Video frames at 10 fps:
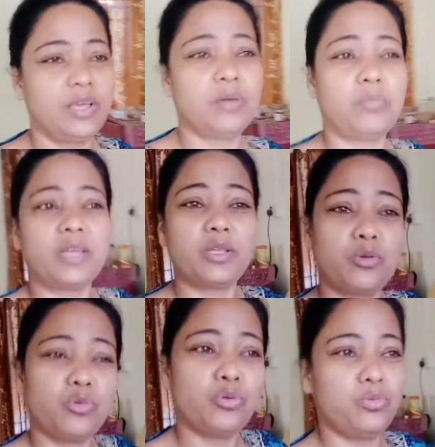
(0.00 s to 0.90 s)
বাইরে
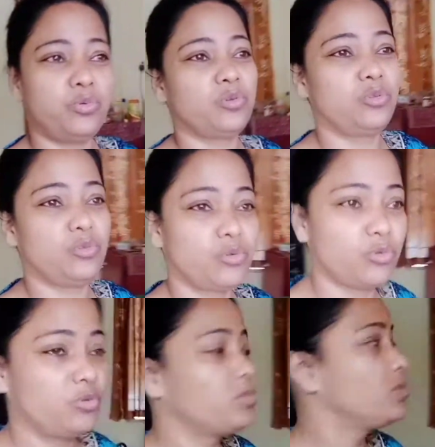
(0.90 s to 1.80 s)
খুব রোদ্দুর
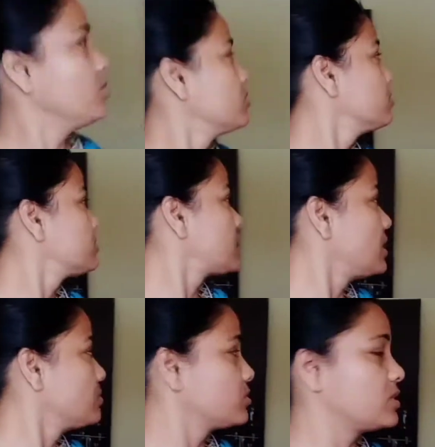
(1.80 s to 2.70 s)
খুব গরম তার
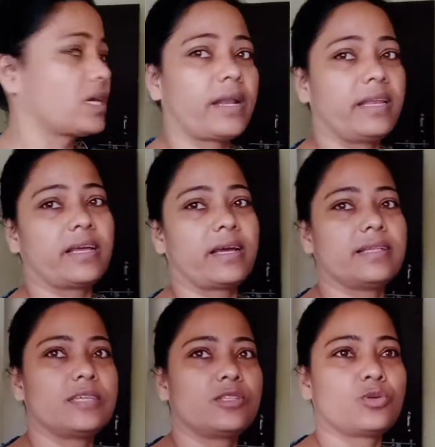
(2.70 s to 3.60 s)
মধ্যে কারেন্টটা
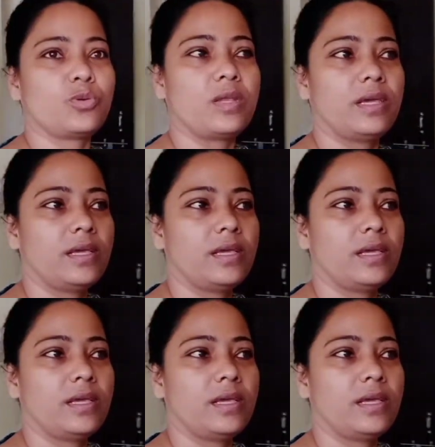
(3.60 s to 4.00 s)
গেছে চলে